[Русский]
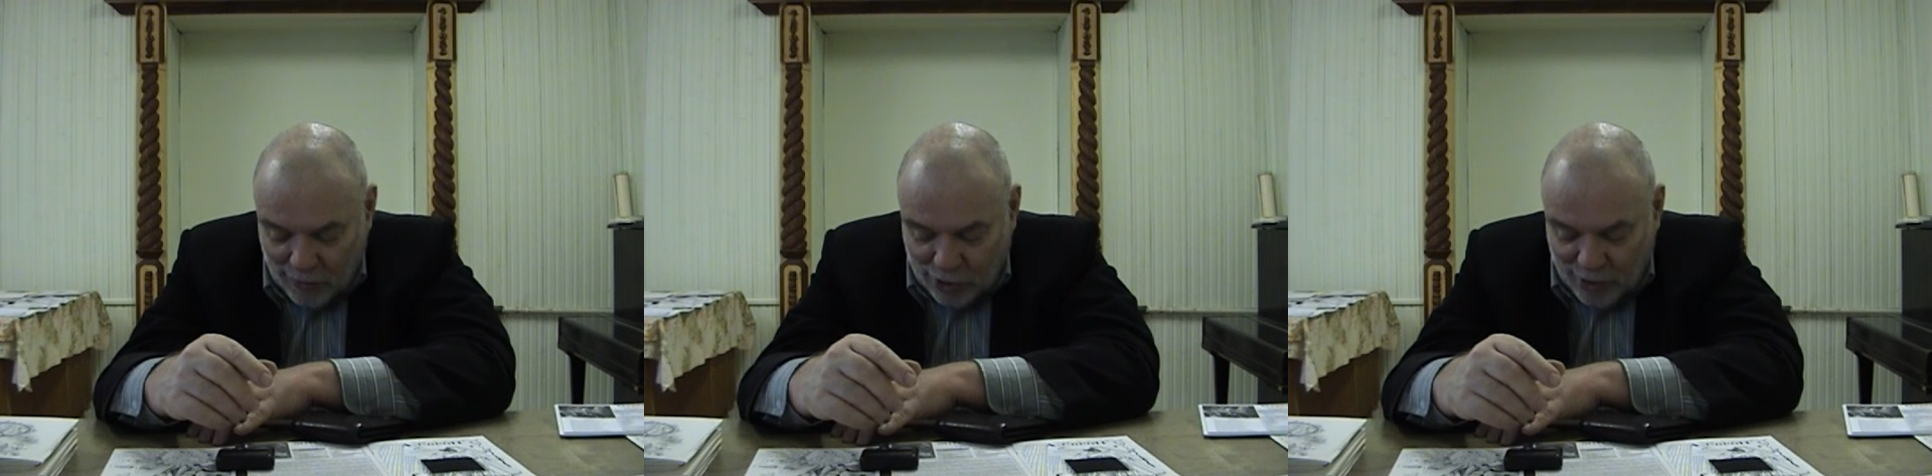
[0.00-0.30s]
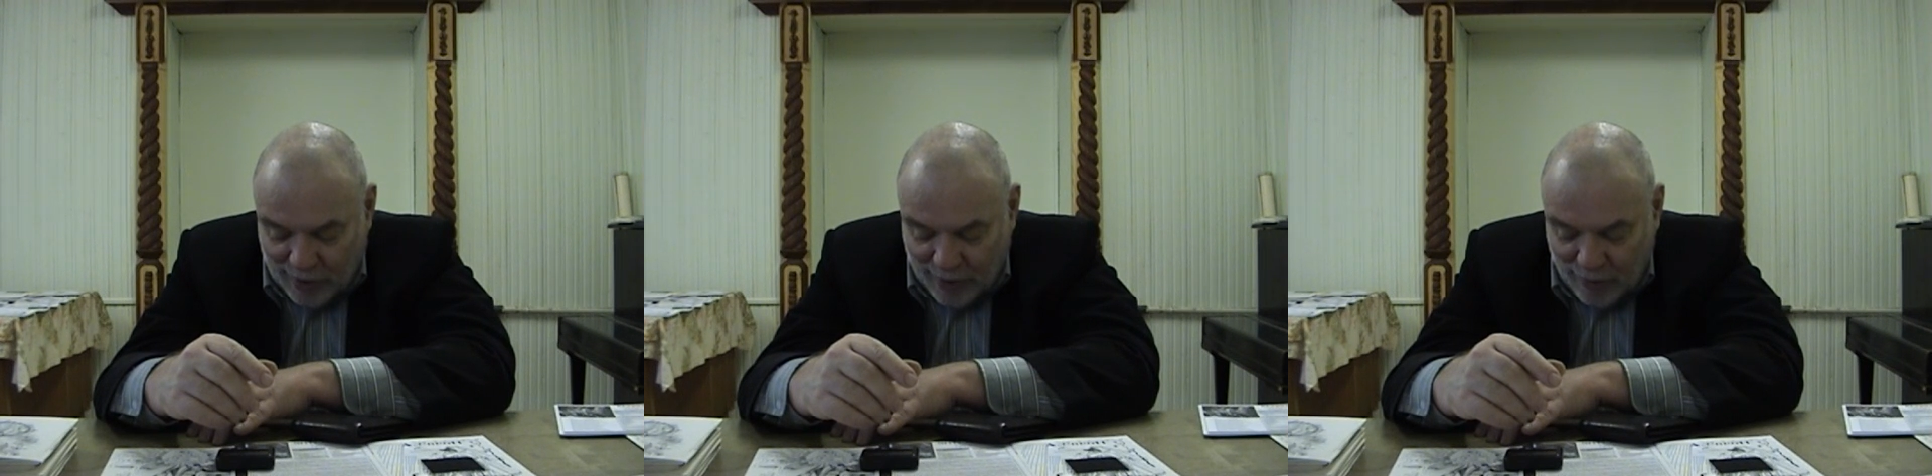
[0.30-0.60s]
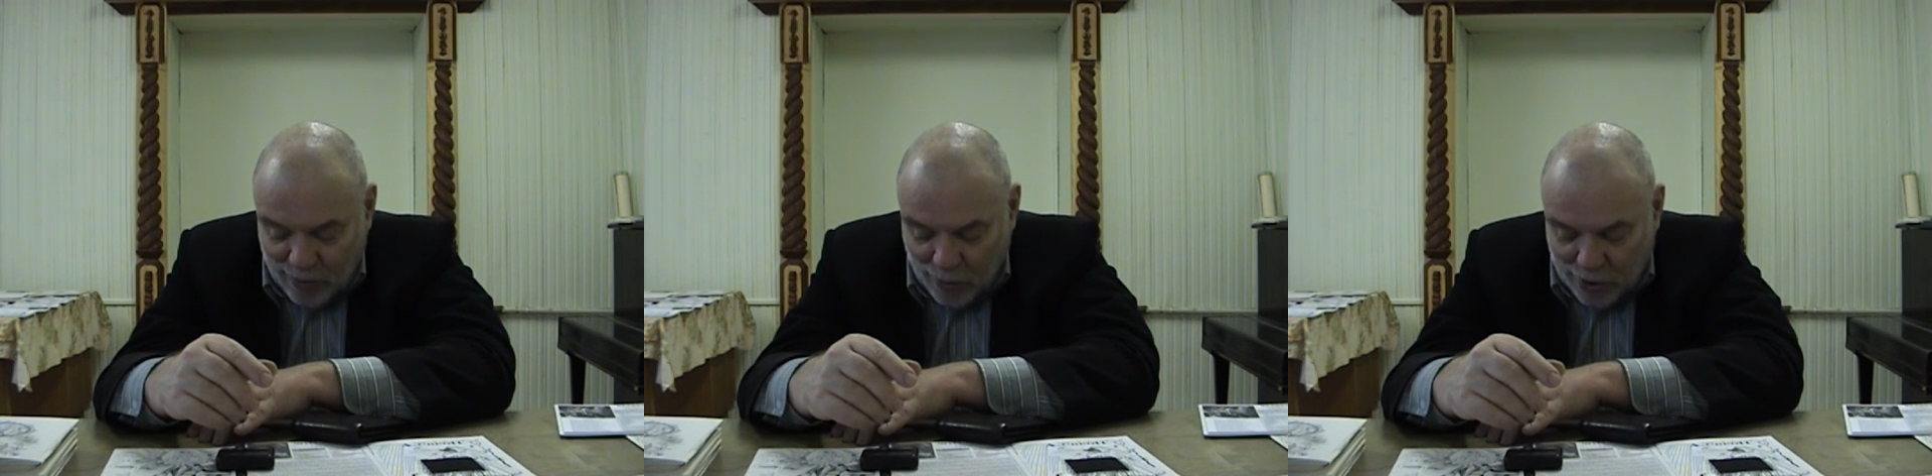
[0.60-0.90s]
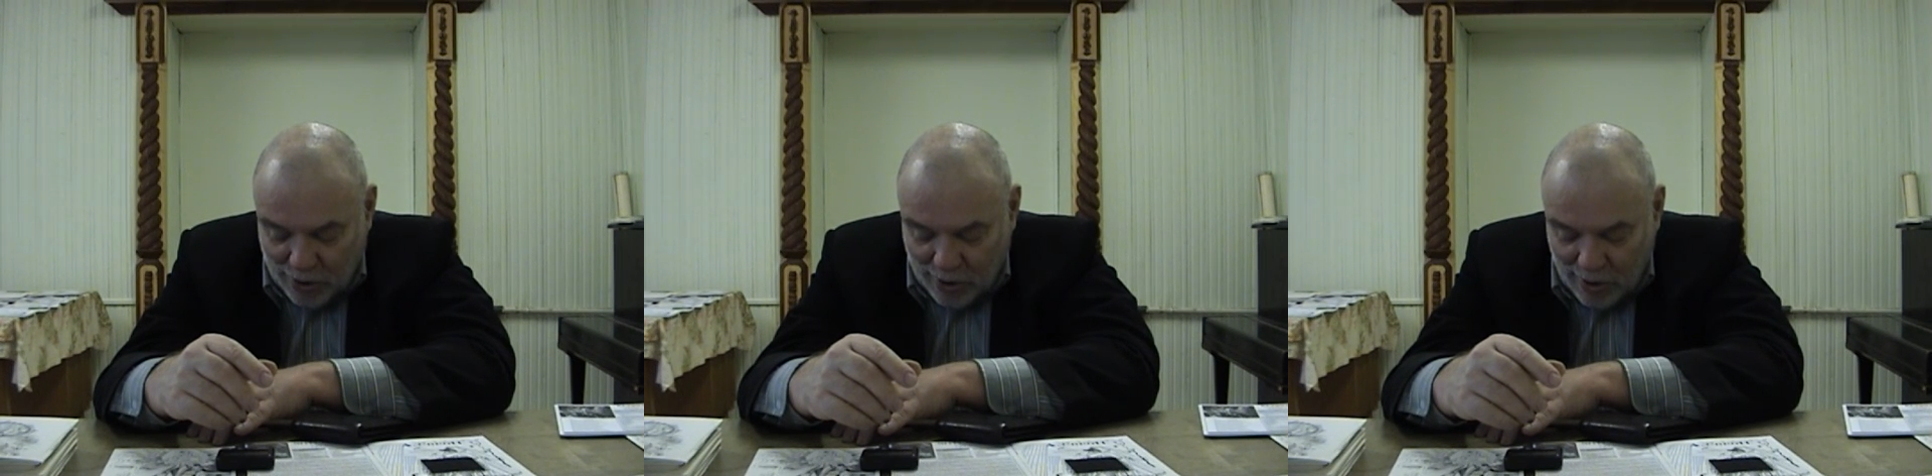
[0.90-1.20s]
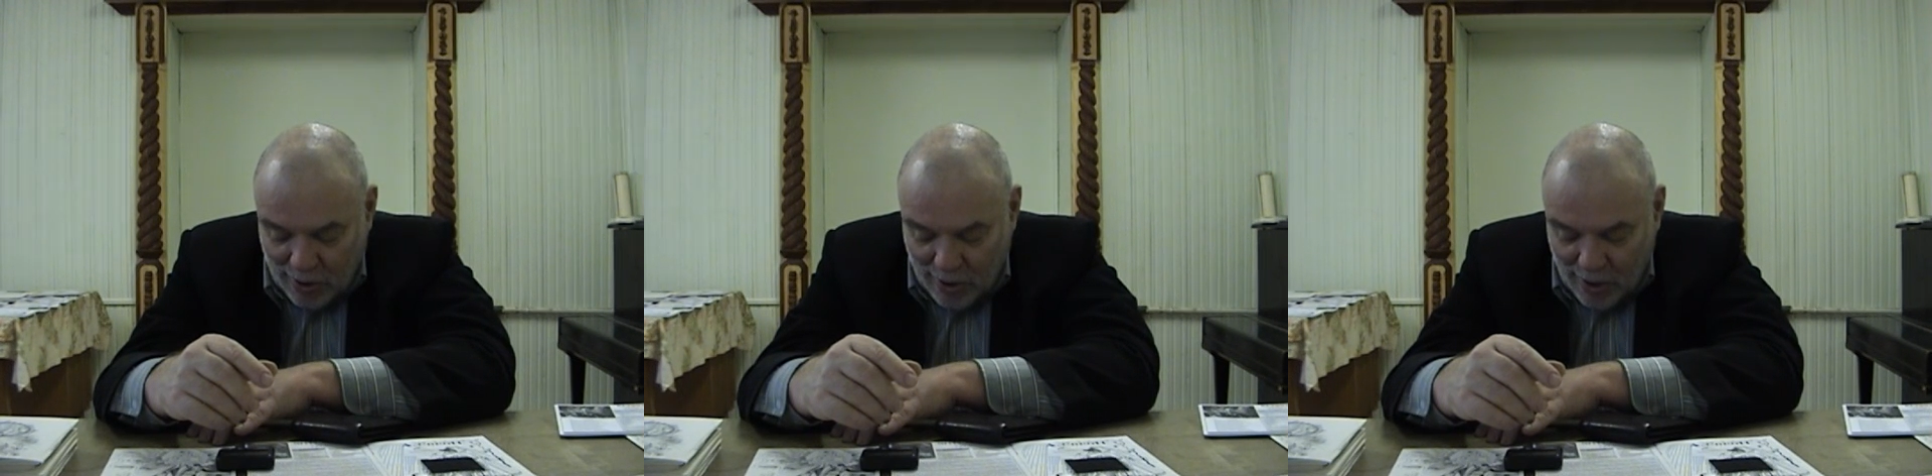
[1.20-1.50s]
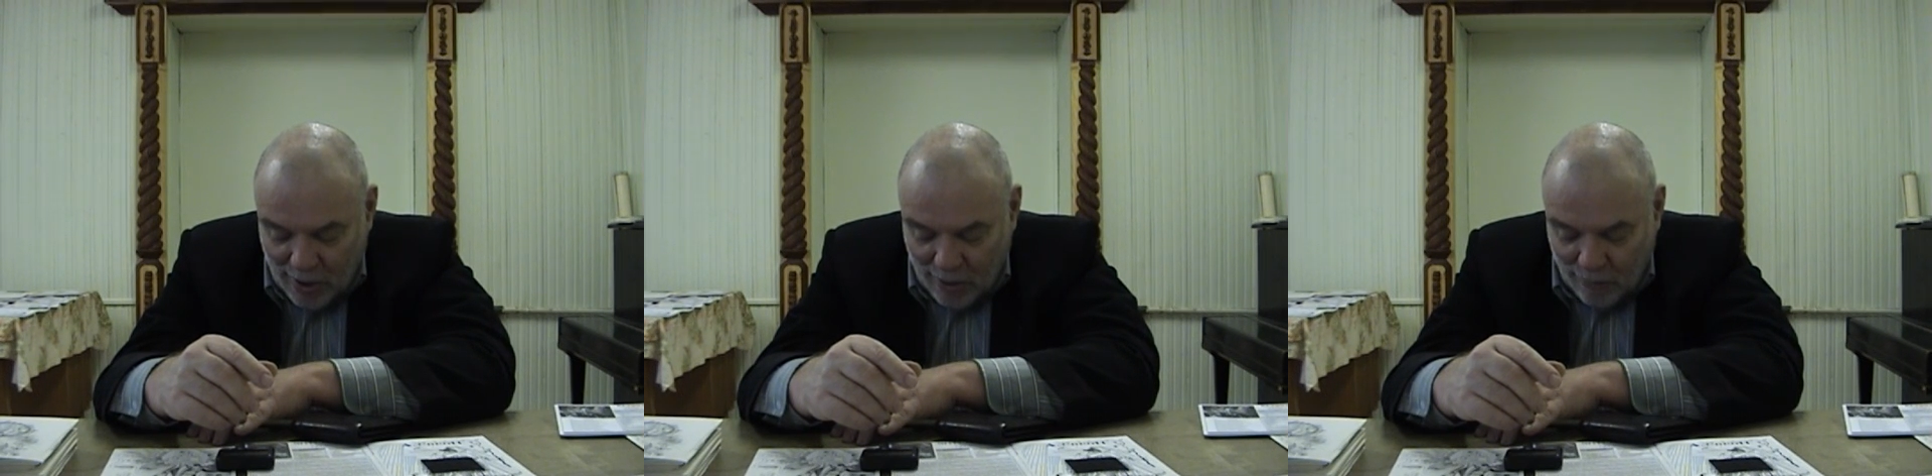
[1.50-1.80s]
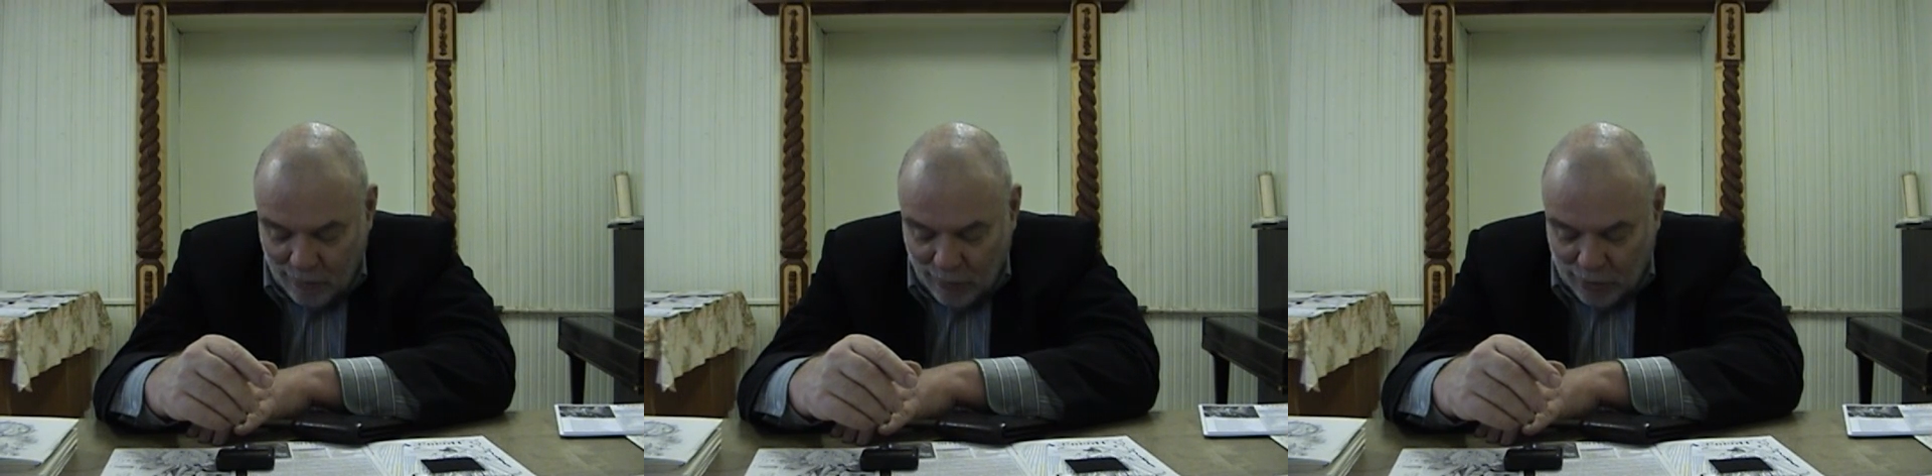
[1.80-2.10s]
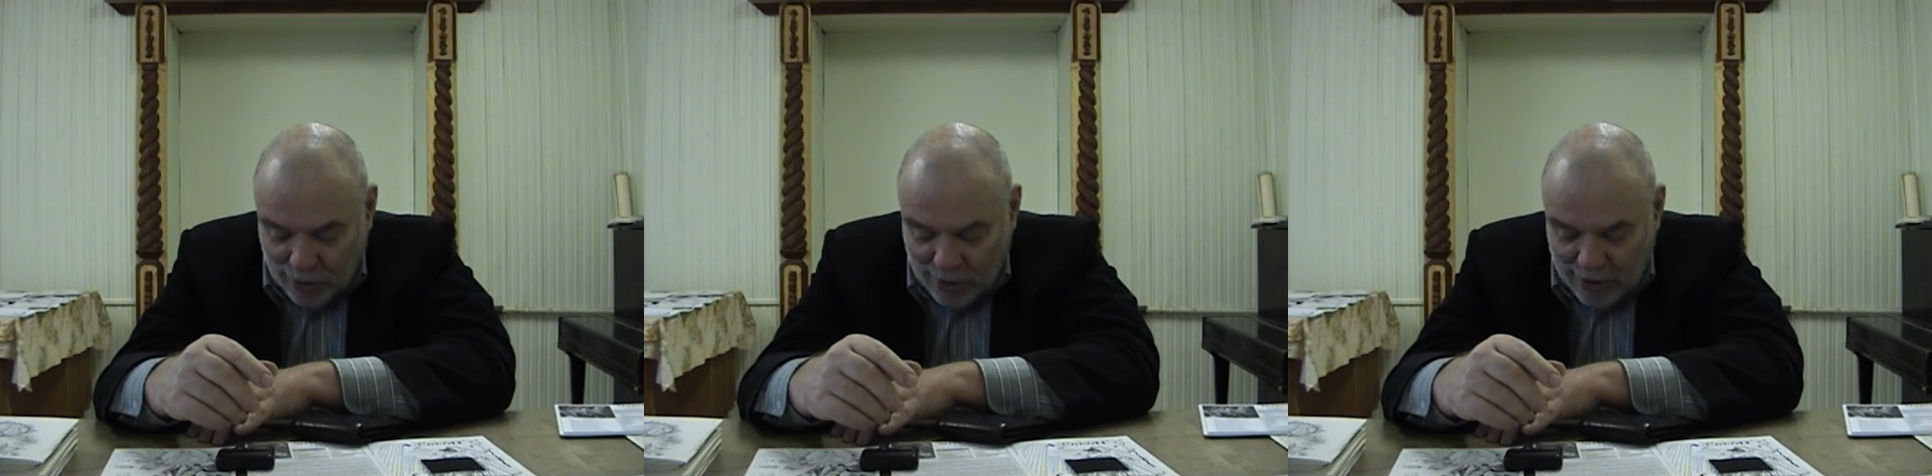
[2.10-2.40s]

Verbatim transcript: человека Волошин. Вот Волошин есть